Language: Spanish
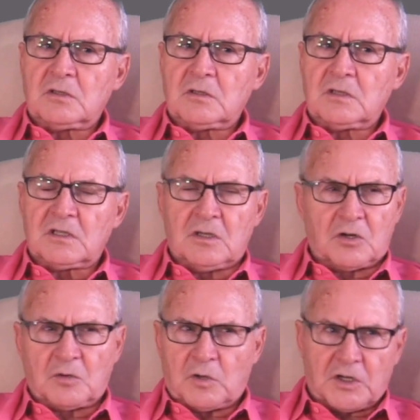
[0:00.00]
eh,
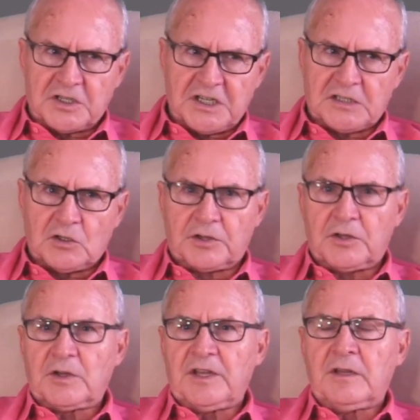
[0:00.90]
no recuerdo si
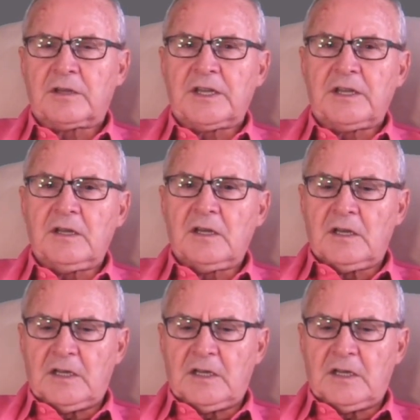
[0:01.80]
14 o 15,